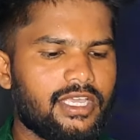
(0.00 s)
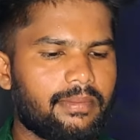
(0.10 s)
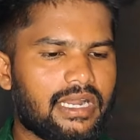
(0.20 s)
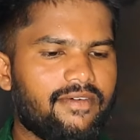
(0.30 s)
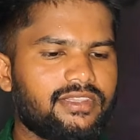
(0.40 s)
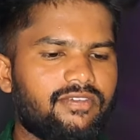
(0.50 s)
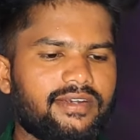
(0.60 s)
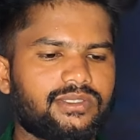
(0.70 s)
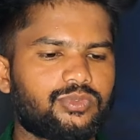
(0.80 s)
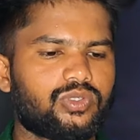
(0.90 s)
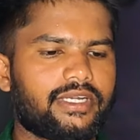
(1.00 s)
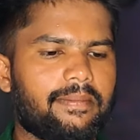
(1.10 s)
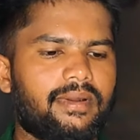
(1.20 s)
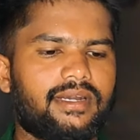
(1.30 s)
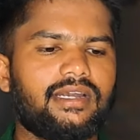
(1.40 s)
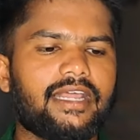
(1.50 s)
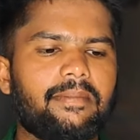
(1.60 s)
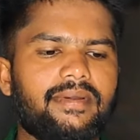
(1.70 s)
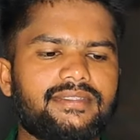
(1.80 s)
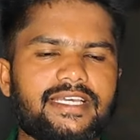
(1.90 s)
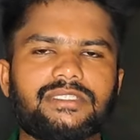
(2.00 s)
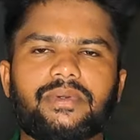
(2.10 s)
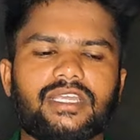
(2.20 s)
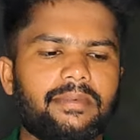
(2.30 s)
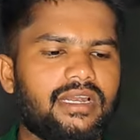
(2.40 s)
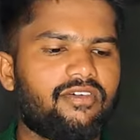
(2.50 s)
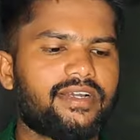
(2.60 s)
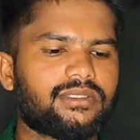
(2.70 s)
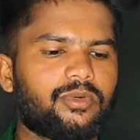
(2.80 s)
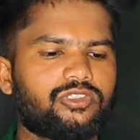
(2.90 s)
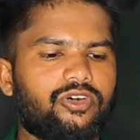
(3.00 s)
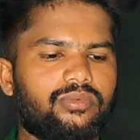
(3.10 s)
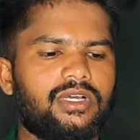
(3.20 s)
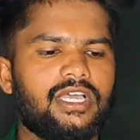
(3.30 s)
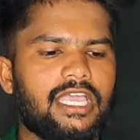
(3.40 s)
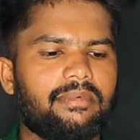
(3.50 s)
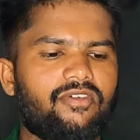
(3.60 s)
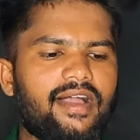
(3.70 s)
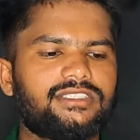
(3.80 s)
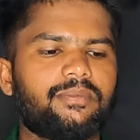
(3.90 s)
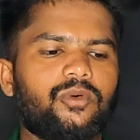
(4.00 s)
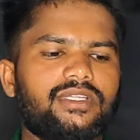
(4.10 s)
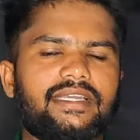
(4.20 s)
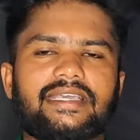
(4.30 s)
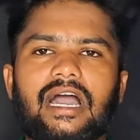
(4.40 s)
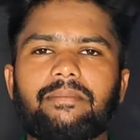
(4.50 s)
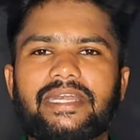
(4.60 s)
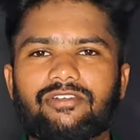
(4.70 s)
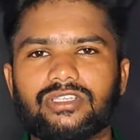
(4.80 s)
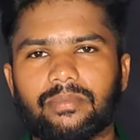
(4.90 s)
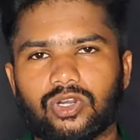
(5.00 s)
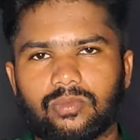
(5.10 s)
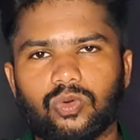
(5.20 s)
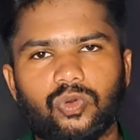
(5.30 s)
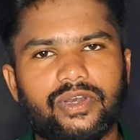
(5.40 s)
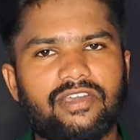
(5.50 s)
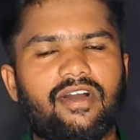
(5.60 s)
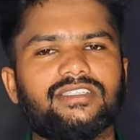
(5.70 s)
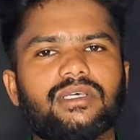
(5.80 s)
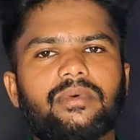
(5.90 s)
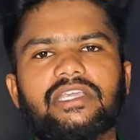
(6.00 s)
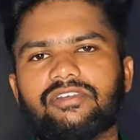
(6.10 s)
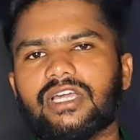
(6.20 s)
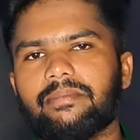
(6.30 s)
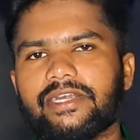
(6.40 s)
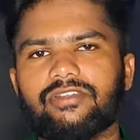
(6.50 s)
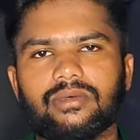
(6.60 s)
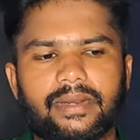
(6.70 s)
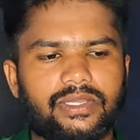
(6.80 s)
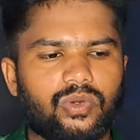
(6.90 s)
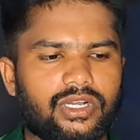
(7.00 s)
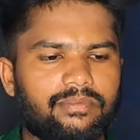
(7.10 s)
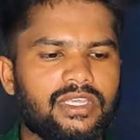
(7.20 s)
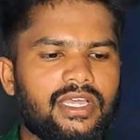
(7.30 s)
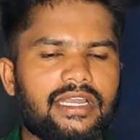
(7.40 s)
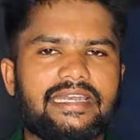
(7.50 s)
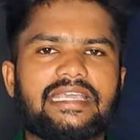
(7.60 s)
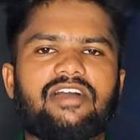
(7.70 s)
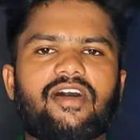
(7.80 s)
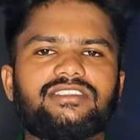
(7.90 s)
இப்போ நான் வந்து வாட்ஸ்அப் சொல்லிட்டு டைப் பண்ணுறேன் டைப் பண்ணிட்டு சர்ச் பண்ணி அப்படின்னா வாட்ஸ்அப் வந்து வரும் இப்போ வாட்ஸ்அப் வந்து நீங்கள் அப்டேட் வந்து பண்ணணும் உங்களுடைய வாட்ஸ்அப்பை நீங்கள் வந்து அப்டேட் வந்து பண்ணிக்கோங்க நீங்கள்